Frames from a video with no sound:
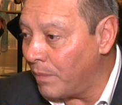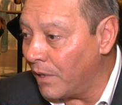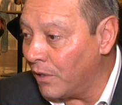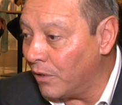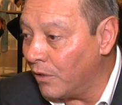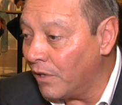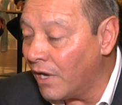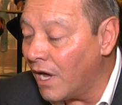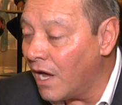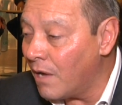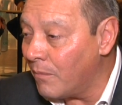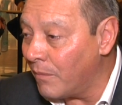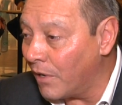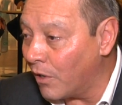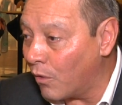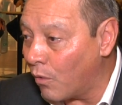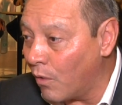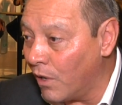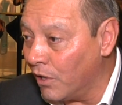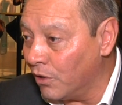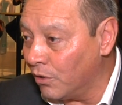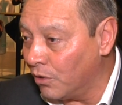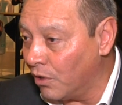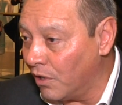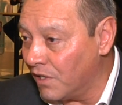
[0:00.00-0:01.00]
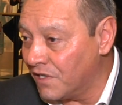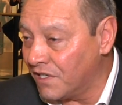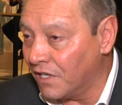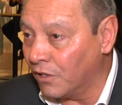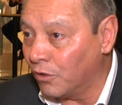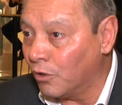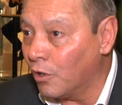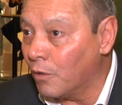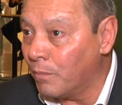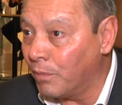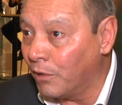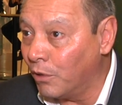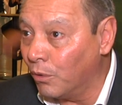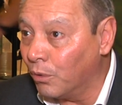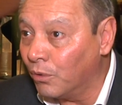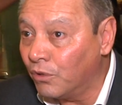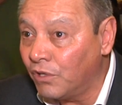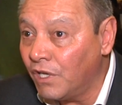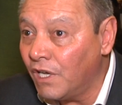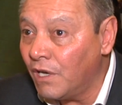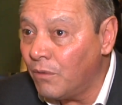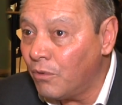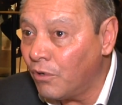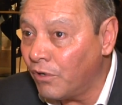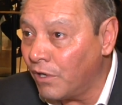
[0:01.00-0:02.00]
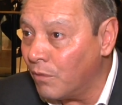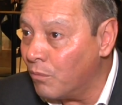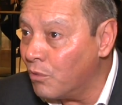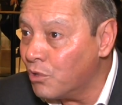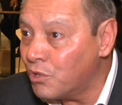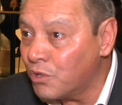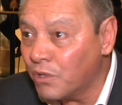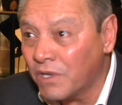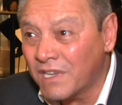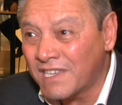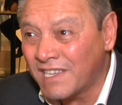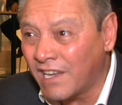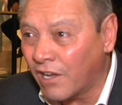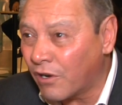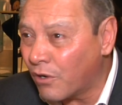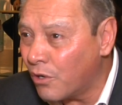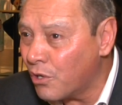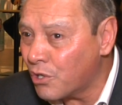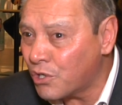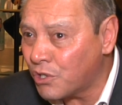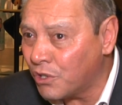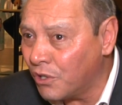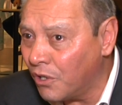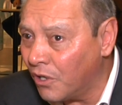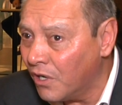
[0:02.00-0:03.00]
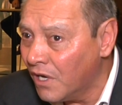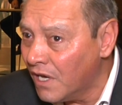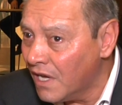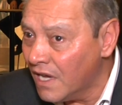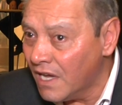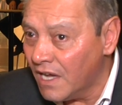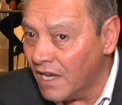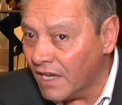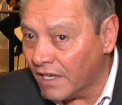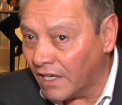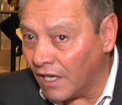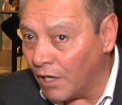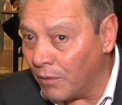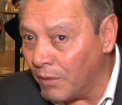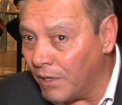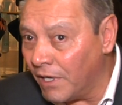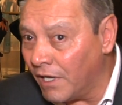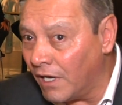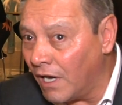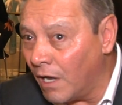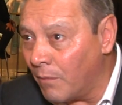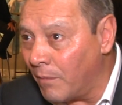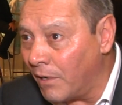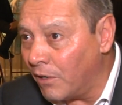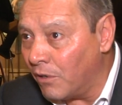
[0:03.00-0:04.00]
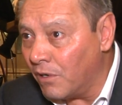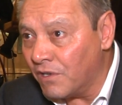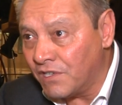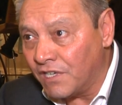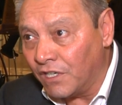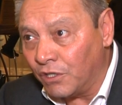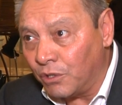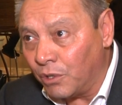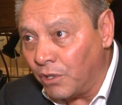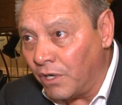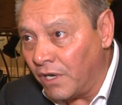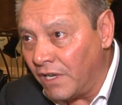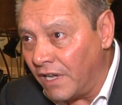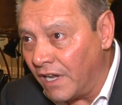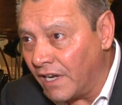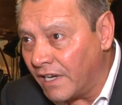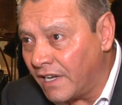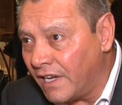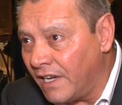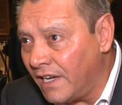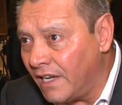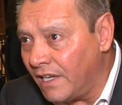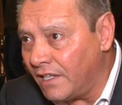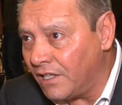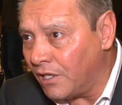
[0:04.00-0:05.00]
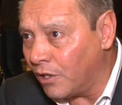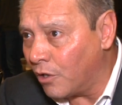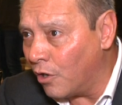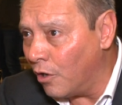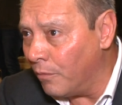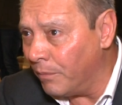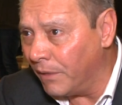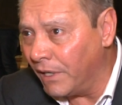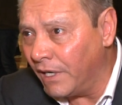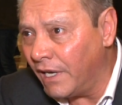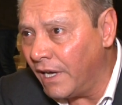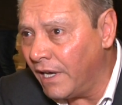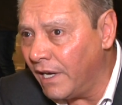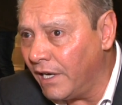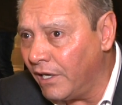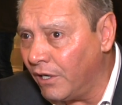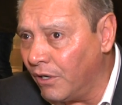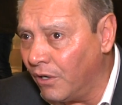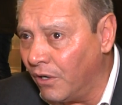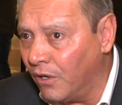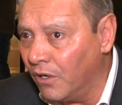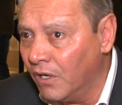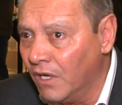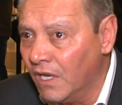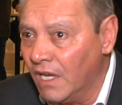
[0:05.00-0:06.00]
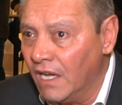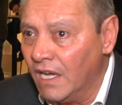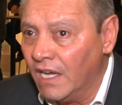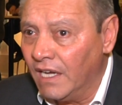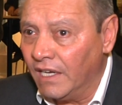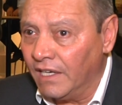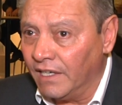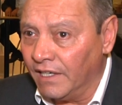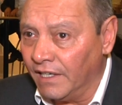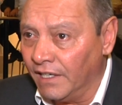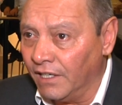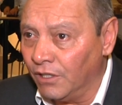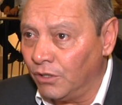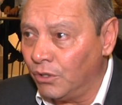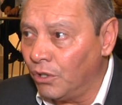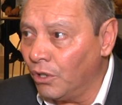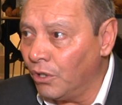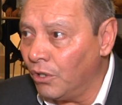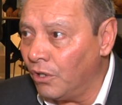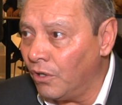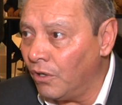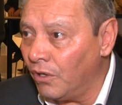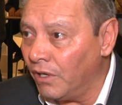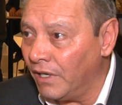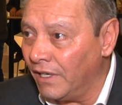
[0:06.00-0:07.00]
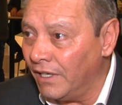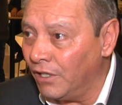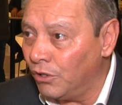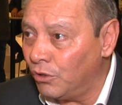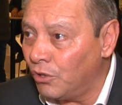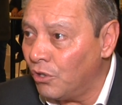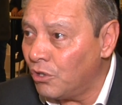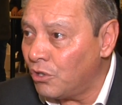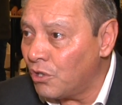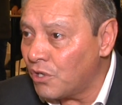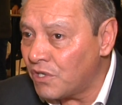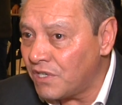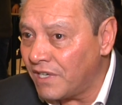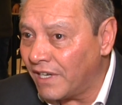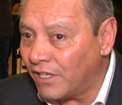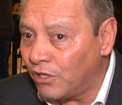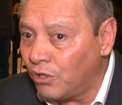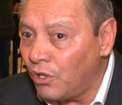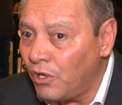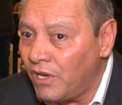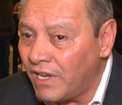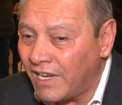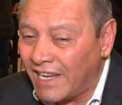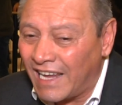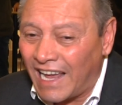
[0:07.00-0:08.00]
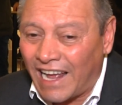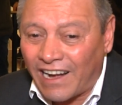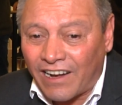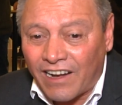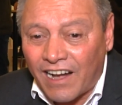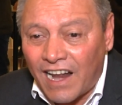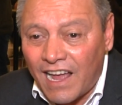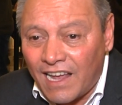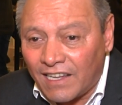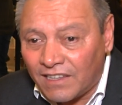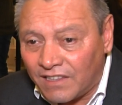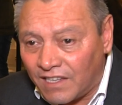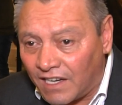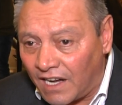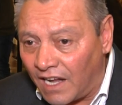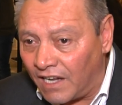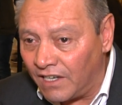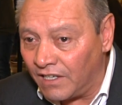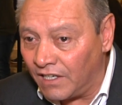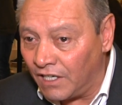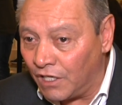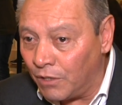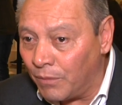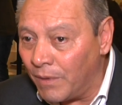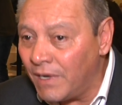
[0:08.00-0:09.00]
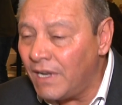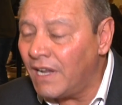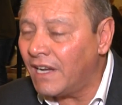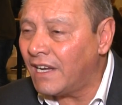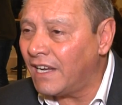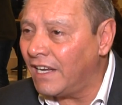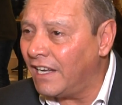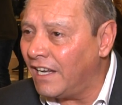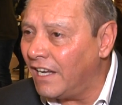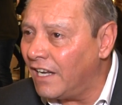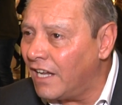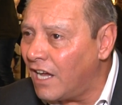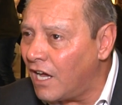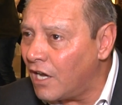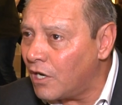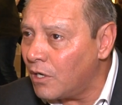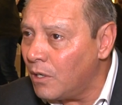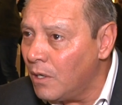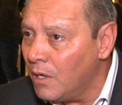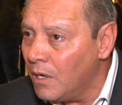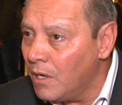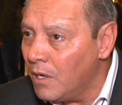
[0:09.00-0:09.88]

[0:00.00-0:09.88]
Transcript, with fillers: panorama en cuanto al sector productivo de mucho desarrollo, que viene de la mano del sector energético, minero y, todo, y todos estos sectores que arrastran y van a generar